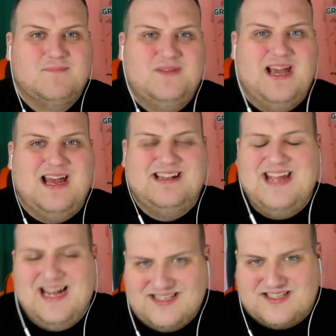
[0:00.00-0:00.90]
Der, die
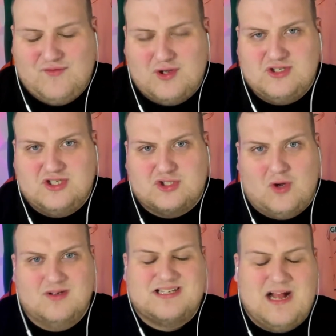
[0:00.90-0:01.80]
erste wirkliche
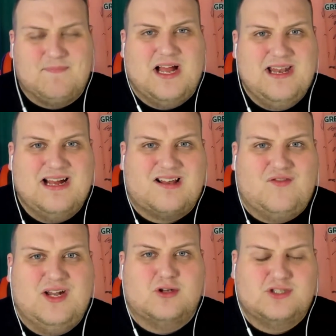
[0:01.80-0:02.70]
Chance kam dann erst
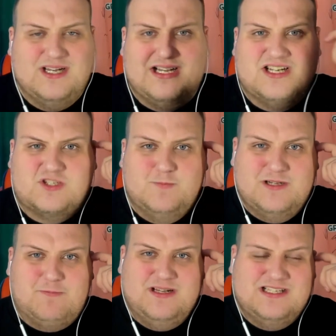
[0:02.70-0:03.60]
wieder durch Niklas
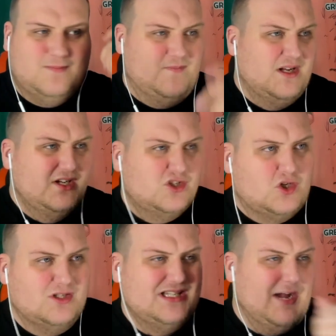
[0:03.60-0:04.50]
Schmidt bei diesem
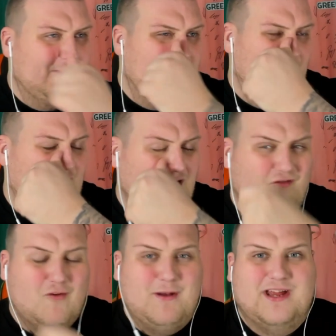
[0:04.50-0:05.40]
Schuss, der am langen Posten
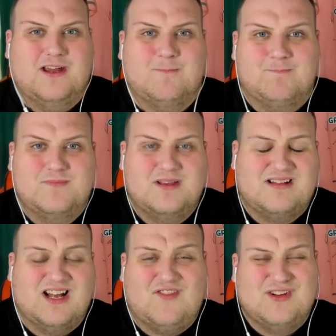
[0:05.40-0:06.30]
vorbeiging.
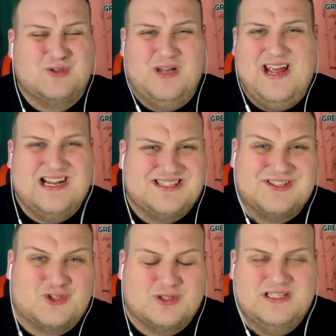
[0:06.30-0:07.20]
Das war so der
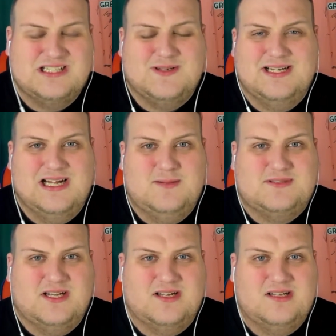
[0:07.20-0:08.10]
erste Schuss in der zweiten
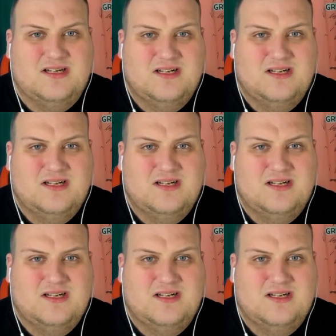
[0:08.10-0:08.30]
Halbzeit.